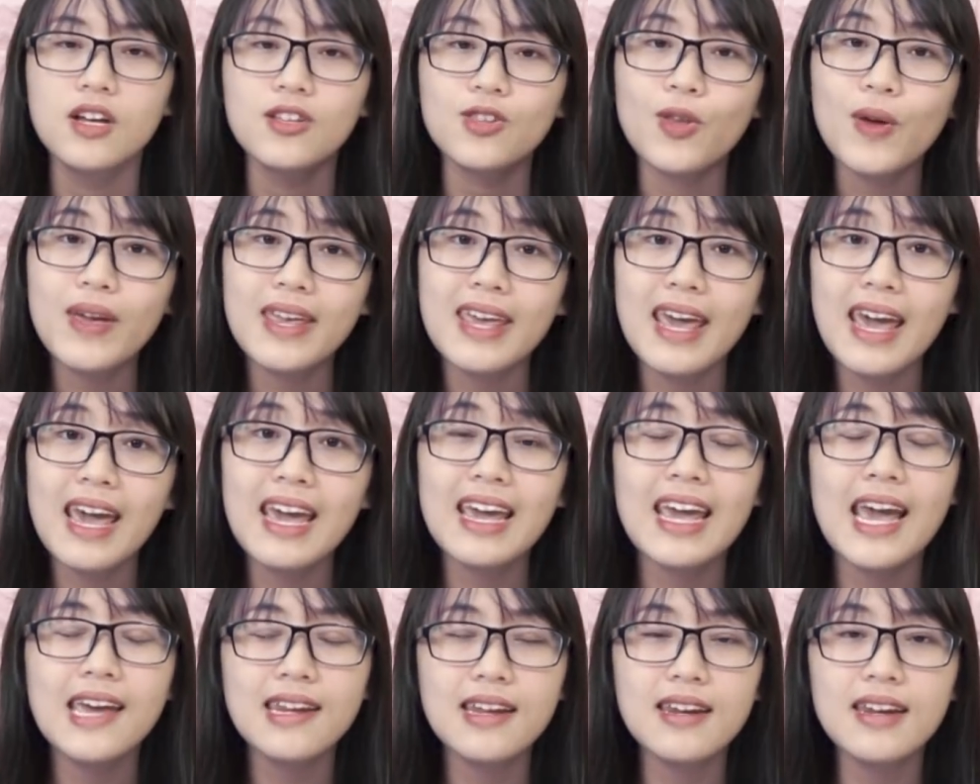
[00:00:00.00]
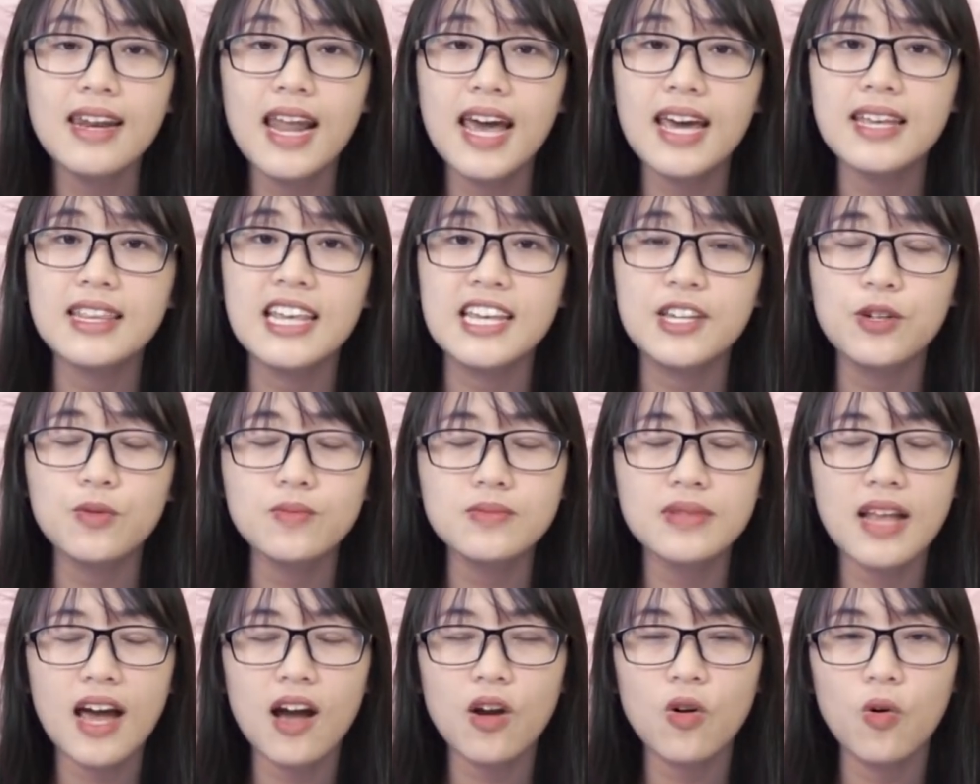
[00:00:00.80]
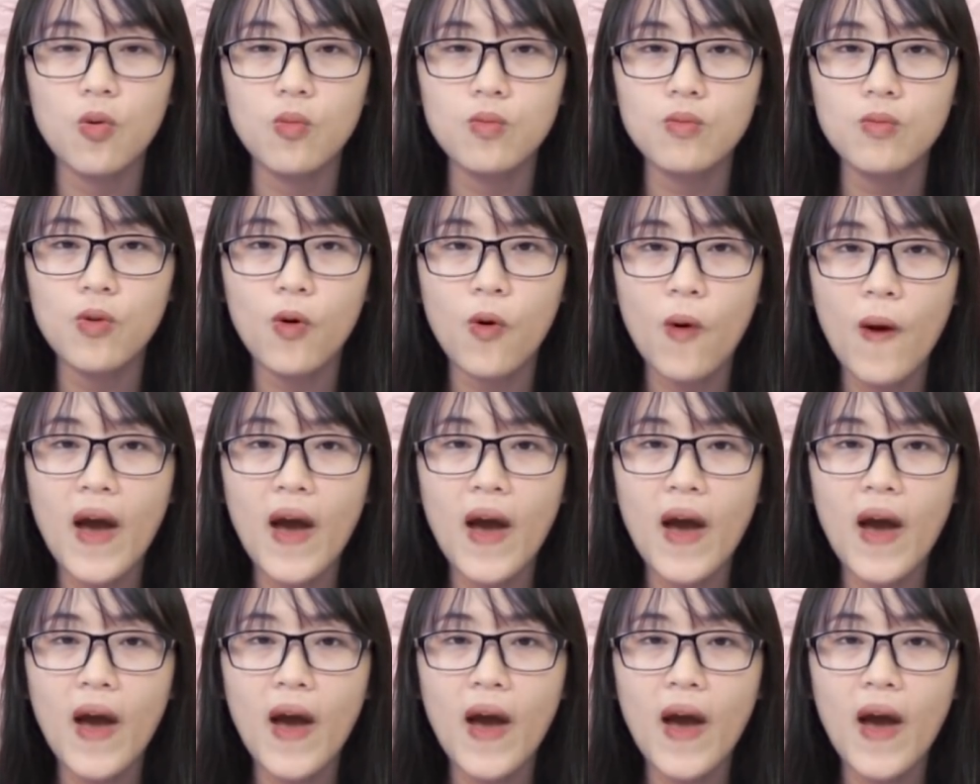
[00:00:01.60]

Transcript: Tuy nhiên, ngay đến đây thì chúng ta cũng